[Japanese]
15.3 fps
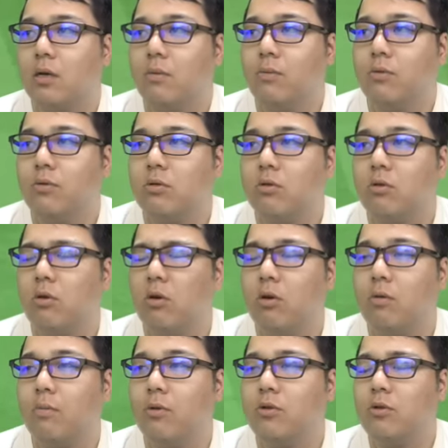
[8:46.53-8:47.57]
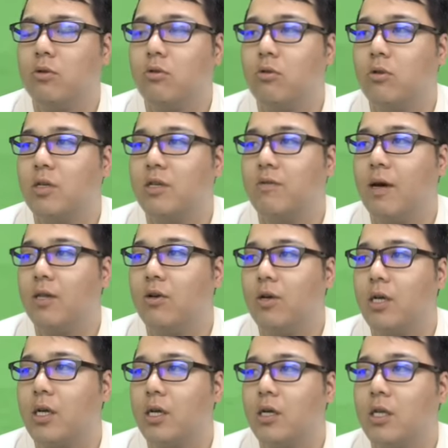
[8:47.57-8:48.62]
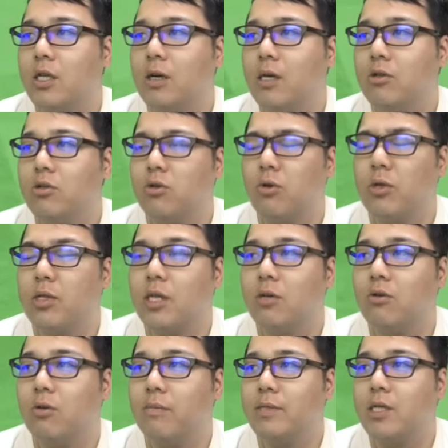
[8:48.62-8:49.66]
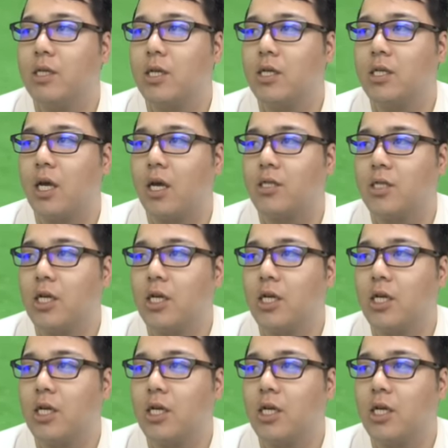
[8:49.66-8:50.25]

もっとこう、もっとこう、際どい、際どいドリテク俺見せていきたい。